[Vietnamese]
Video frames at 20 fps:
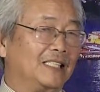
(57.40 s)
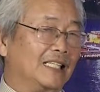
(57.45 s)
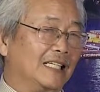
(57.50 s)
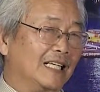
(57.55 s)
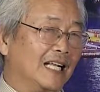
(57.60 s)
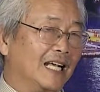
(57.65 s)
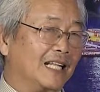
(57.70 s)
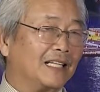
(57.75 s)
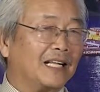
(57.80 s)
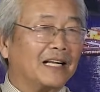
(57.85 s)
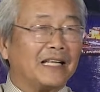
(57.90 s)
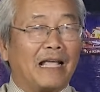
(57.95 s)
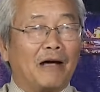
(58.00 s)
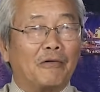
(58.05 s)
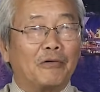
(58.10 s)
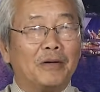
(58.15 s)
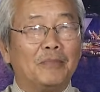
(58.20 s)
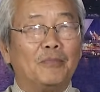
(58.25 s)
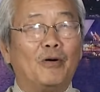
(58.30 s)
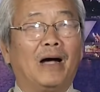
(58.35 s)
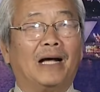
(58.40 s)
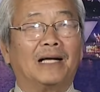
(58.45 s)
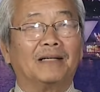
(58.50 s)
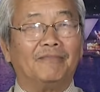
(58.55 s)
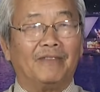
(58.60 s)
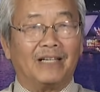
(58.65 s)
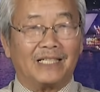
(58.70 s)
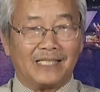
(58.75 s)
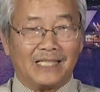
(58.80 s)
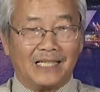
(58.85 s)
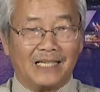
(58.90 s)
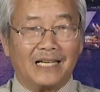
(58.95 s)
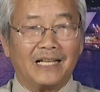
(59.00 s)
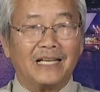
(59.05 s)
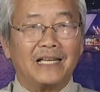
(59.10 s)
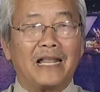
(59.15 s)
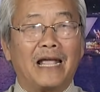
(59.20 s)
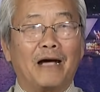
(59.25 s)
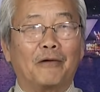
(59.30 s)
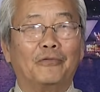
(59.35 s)
xin à, thân chào Kim Hoàng và xin
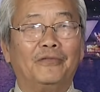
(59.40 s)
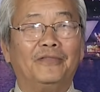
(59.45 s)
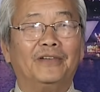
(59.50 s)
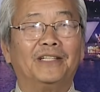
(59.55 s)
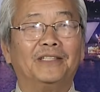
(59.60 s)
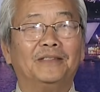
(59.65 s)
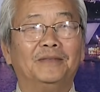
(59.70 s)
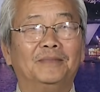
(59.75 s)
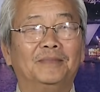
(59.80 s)
kính chào quý vị.